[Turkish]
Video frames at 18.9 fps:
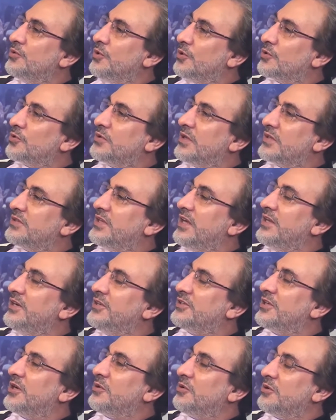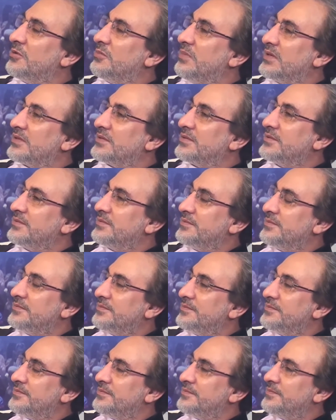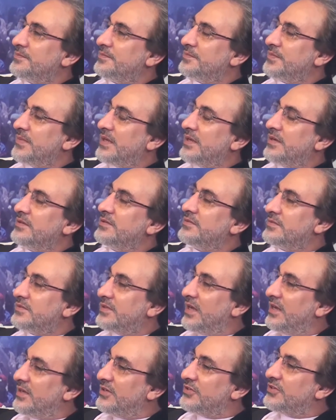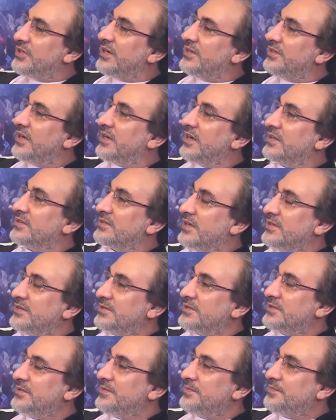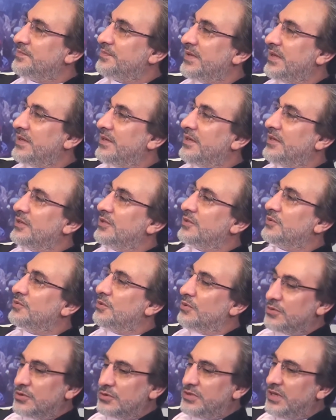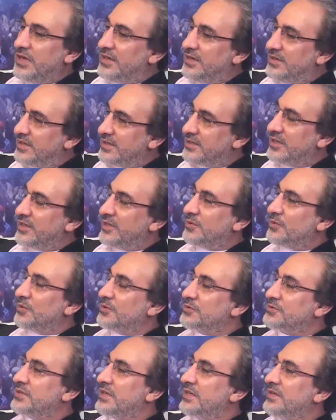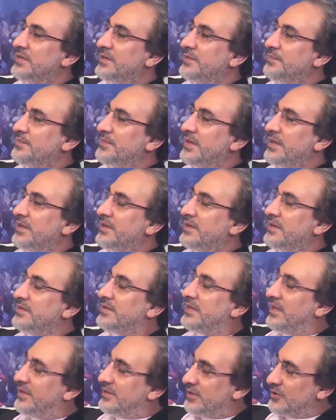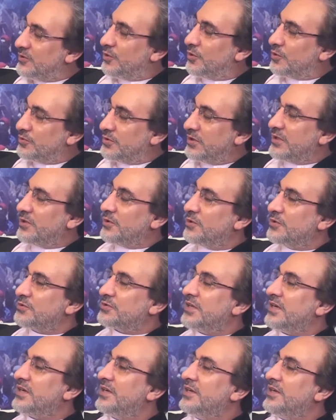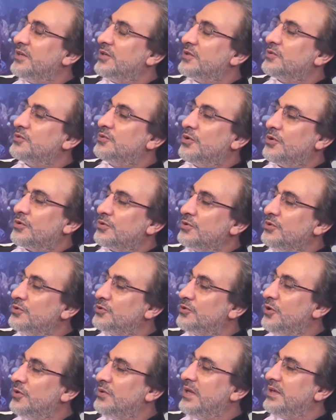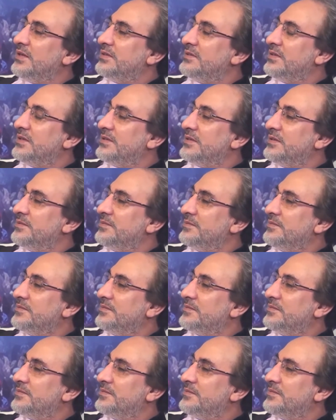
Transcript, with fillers: doğruda tehlike olmaz. Tehlike yalandadır. Doğru tehlikede de olsa Tehlike doğruda da olsa doğruyu söyleyin dedi.